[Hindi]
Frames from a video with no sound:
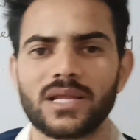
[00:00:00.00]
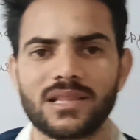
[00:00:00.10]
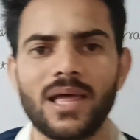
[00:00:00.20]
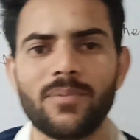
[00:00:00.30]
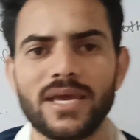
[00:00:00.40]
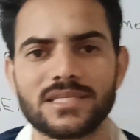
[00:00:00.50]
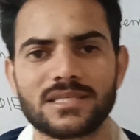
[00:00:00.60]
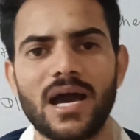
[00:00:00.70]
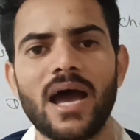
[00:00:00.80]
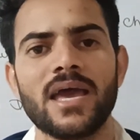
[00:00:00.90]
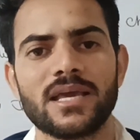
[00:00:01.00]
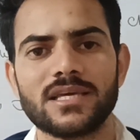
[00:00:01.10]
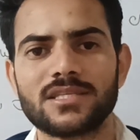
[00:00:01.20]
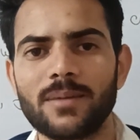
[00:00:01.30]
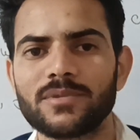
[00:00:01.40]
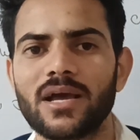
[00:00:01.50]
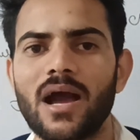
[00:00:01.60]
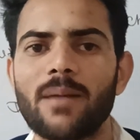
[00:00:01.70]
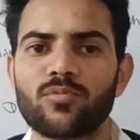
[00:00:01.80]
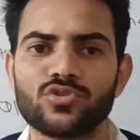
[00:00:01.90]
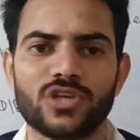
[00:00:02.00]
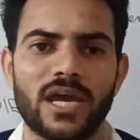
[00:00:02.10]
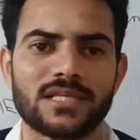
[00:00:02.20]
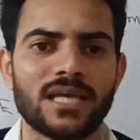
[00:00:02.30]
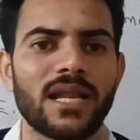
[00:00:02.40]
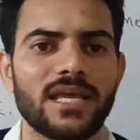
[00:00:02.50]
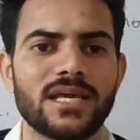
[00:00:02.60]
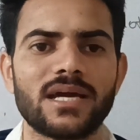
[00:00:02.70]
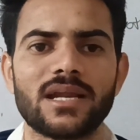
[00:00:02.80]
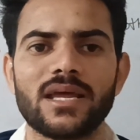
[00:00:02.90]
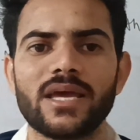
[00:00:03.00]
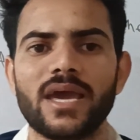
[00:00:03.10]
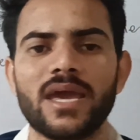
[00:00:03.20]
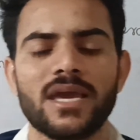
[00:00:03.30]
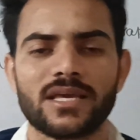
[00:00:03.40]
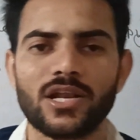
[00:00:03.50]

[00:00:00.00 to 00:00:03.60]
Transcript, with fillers: मतलब है इसका कि जब तक आप कुछ ऐसा नहीं कर रहे हैं